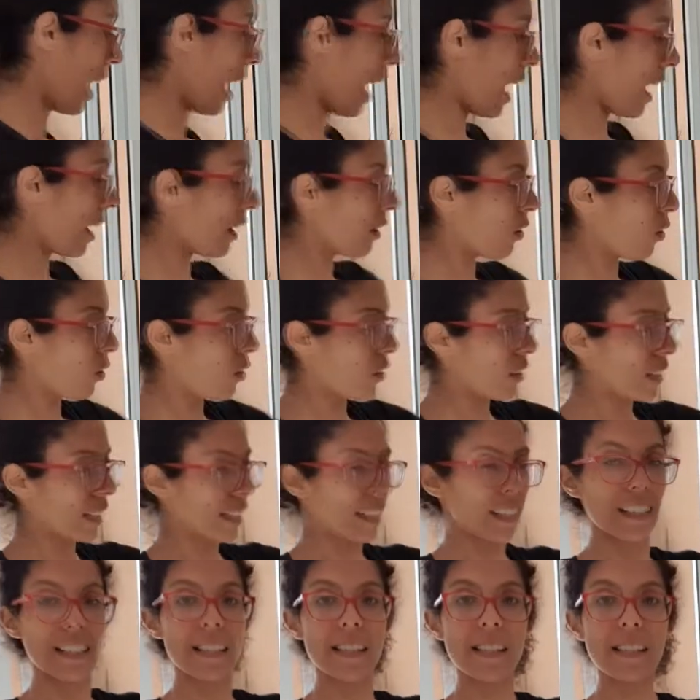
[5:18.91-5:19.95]

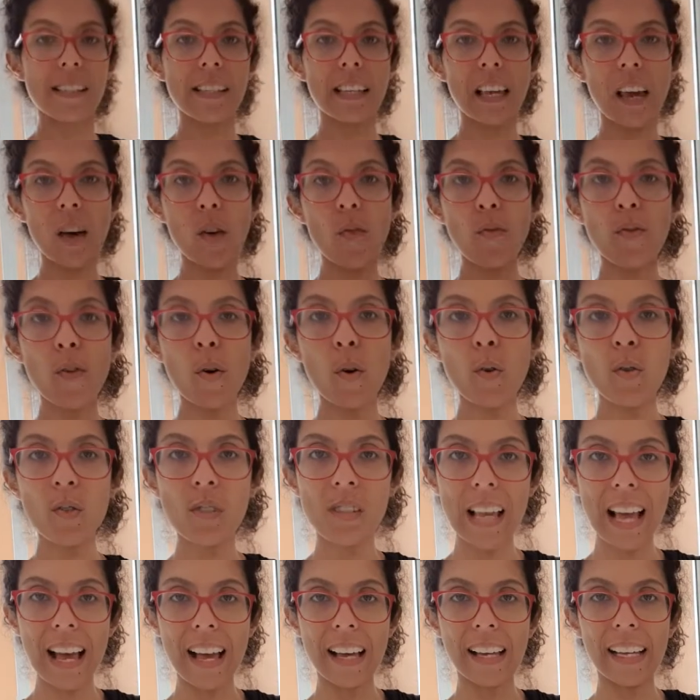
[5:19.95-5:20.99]
Agora, se eu for
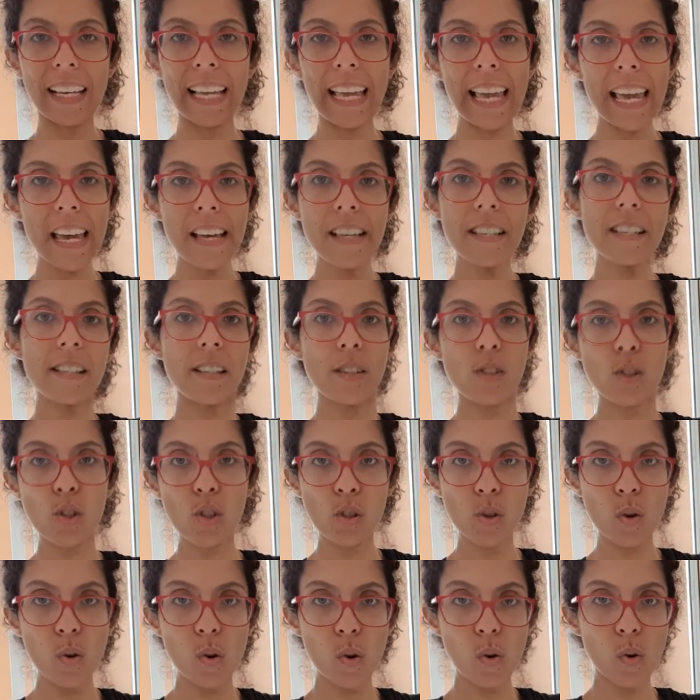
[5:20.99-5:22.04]
usar esse
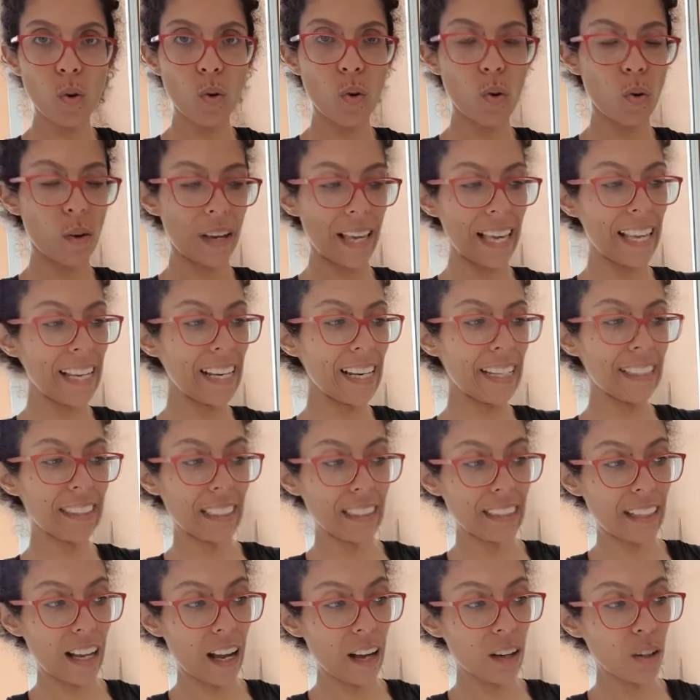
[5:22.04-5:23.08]
suco, ele ainda
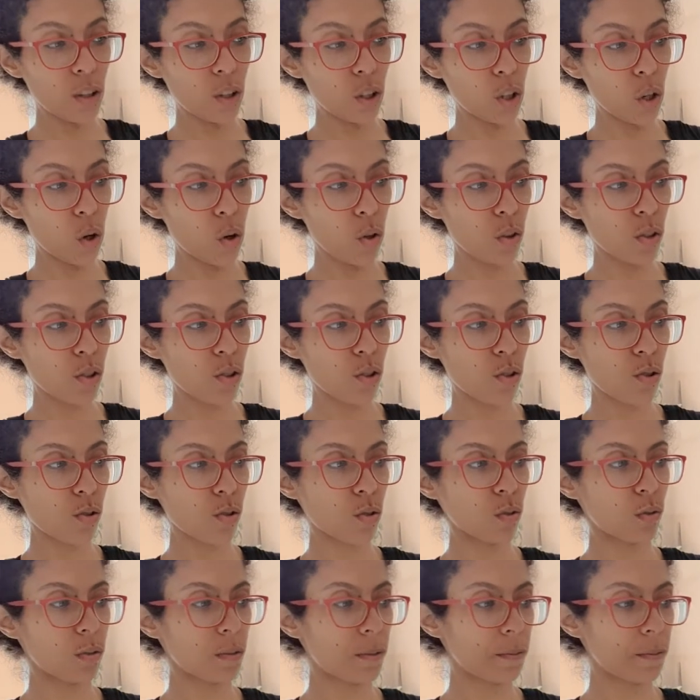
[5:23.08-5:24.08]
tá grosso.